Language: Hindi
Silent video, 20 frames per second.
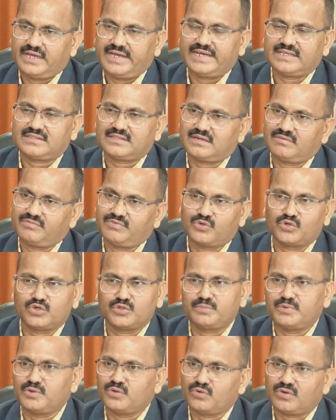एक तरफ
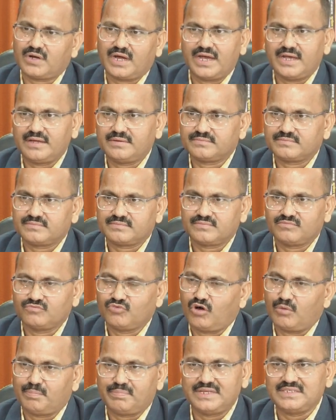विरोध भी हो रहा है
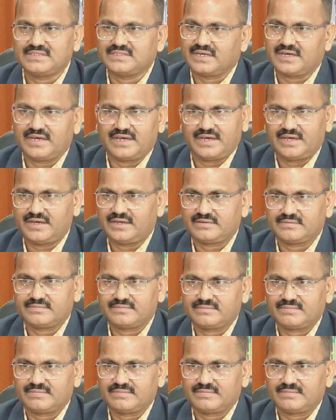वो अपनी जगह है